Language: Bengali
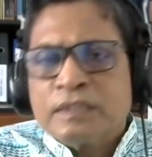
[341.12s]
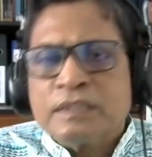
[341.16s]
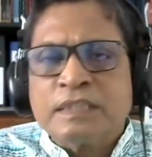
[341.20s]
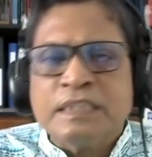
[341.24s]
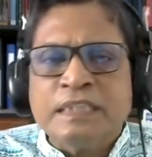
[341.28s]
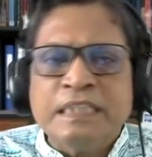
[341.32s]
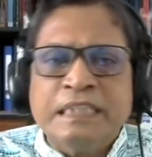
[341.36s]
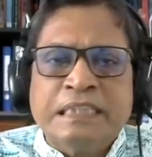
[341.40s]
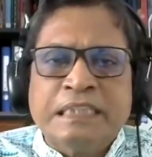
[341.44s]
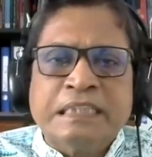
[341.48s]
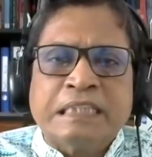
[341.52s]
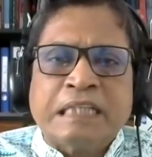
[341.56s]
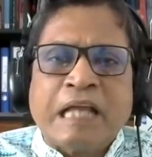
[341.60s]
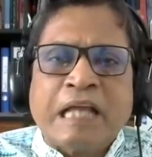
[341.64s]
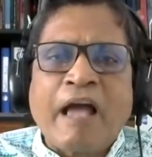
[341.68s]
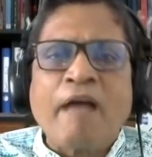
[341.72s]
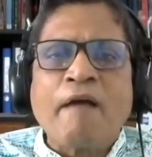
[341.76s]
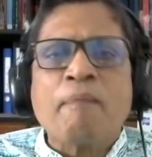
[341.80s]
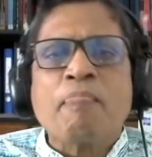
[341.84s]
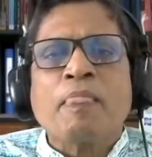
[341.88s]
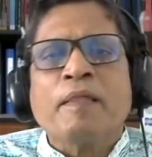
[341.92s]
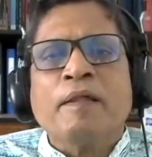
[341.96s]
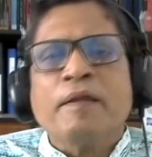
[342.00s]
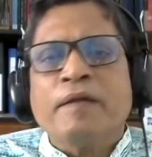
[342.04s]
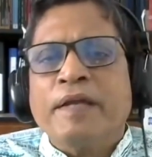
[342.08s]
ঠিক না
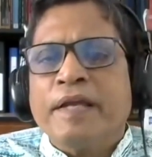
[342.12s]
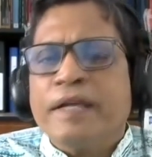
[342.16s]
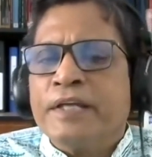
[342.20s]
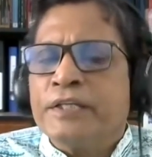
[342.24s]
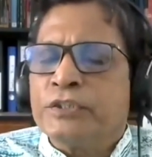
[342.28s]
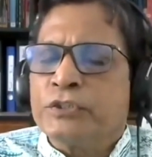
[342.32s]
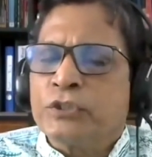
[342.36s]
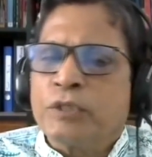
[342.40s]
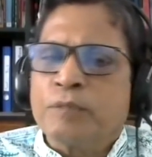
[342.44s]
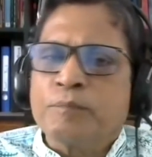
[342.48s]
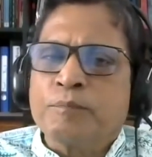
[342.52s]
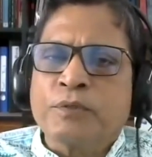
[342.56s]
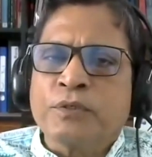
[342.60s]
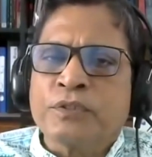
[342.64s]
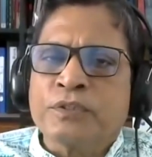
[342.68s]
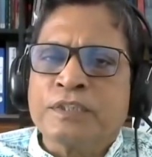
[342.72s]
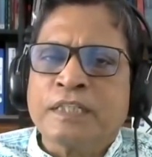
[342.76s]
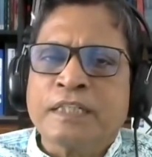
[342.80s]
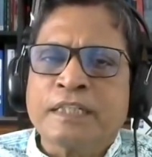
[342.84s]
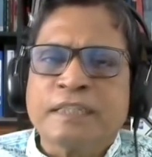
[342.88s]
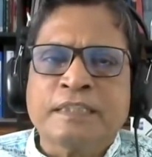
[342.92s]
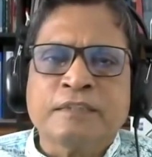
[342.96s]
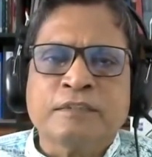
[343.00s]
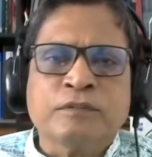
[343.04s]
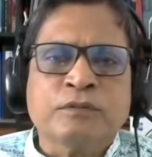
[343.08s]
এইসব
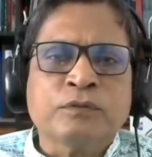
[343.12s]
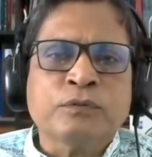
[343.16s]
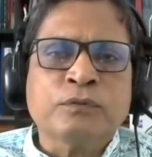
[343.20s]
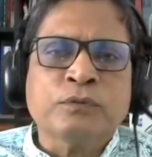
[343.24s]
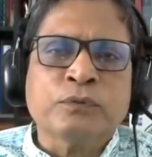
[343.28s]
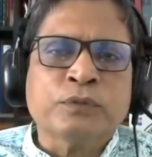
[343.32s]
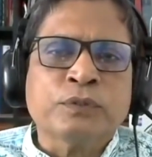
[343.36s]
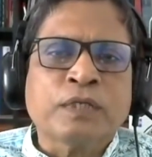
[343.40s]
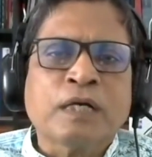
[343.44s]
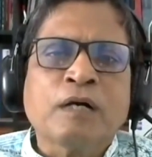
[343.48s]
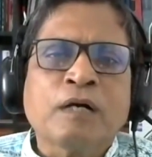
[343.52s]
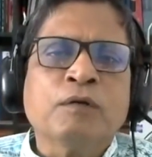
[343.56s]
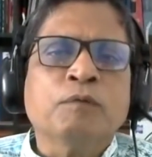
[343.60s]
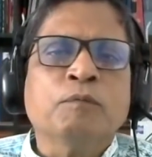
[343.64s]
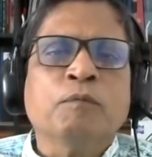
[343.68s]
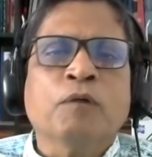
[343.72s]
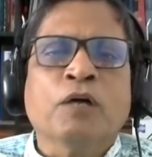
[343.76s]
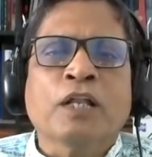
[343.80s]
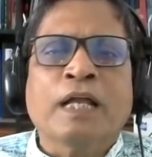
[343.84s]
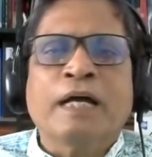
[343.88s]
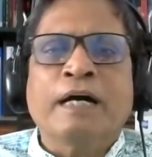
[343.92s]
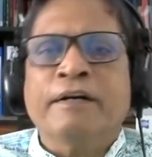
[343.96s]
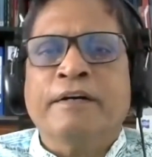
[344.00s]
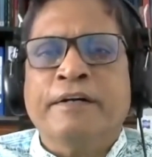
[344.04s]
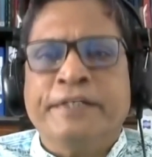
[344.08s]
কথা কিন্তু কোথাও
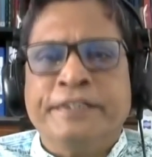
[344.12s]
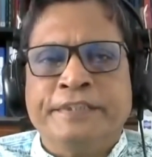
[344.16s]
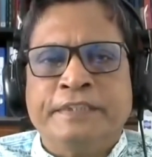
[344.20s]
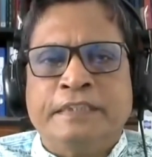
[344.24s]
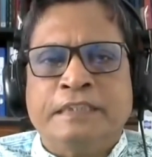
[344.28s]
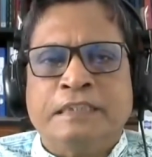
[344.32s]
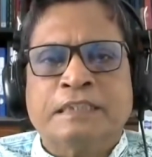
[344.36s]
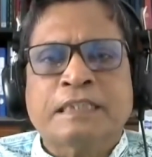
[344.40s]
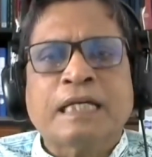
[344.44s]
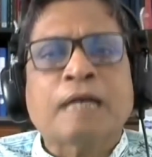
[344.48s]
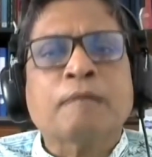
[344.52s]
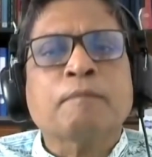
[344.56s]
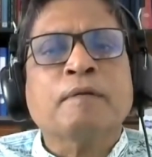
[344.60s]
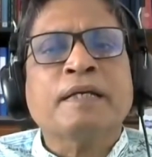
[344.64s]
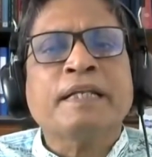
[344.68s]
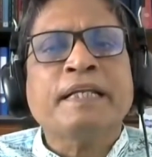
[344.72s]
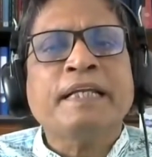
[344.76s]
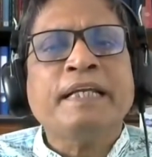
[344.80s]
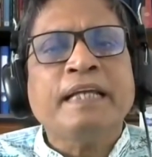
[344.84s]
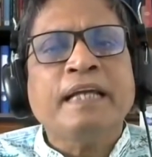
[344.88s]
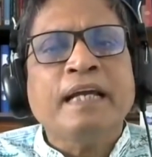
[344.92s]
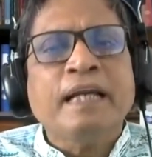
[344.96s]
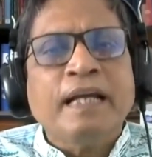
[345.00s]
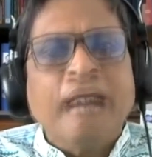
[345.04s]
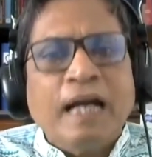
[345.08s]
বলা হয়নি তার
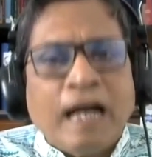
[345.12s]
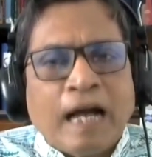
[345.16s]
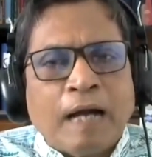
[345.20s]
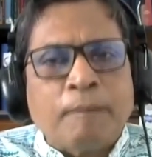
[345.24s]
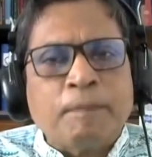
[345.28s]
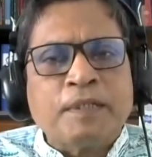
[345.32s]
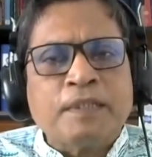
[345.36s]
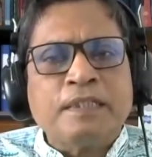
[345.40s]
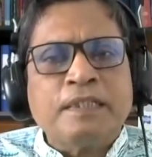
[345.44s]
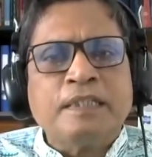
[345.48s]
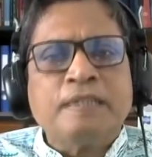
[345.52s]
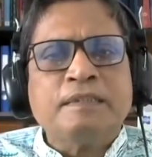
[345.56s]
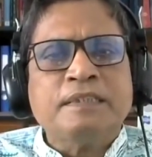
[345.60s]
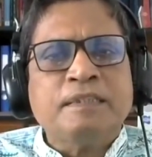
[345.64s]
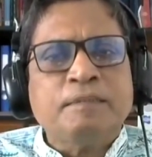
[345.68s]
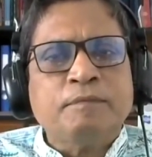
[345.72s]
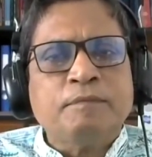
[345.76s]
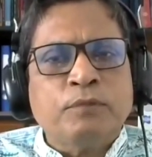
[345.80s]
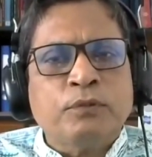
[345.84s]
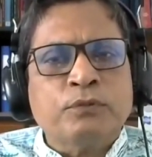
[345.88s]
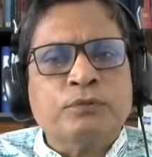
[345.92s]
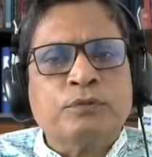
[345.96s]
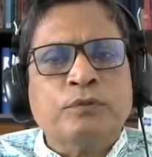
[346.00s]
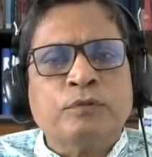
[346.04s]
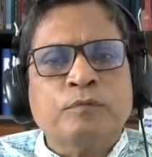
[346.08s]
মানে আমাদের যে
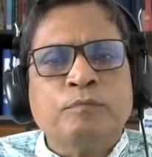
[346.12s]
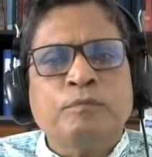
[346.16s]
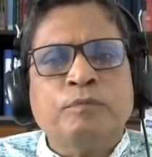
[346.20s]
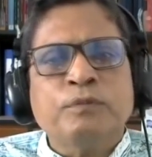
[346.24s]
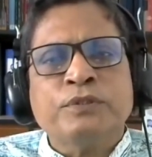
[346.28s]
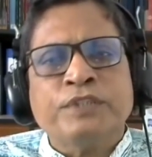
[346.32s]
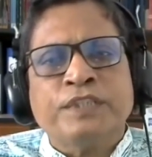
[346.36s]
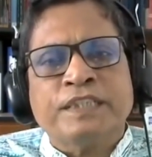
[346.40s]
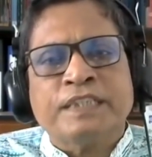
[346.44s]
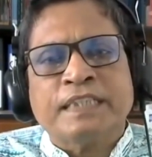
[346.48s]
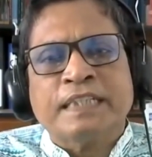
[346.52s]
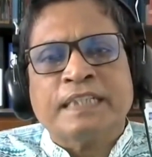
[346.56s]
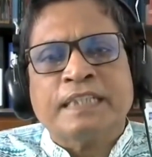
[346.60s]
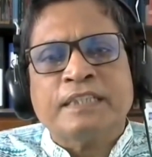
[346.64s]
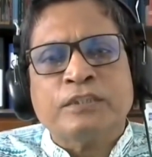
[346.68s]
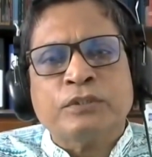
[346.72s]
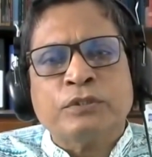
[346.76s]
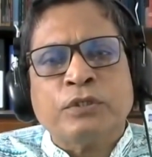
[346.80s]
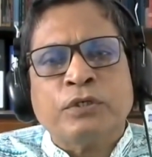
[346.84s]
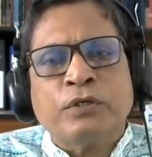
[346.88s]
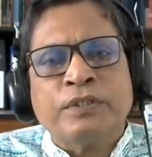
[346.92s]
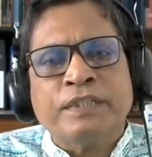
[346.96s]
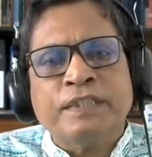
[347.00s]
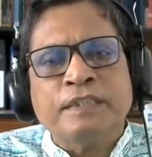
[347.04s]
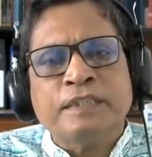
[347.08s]
বক্তব্য সেটাকে
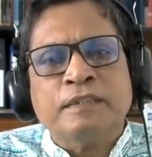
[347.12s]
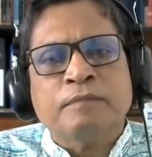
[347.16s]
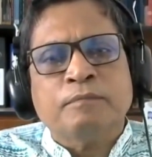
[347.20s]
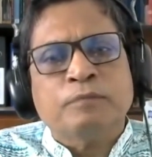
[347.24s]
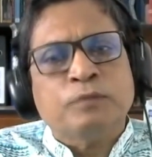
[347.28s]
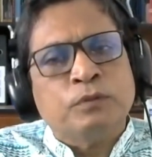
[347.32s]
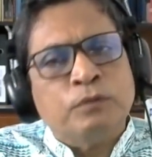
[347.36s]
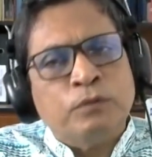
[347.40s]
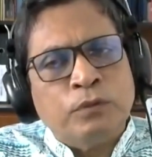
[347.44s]
সঠিক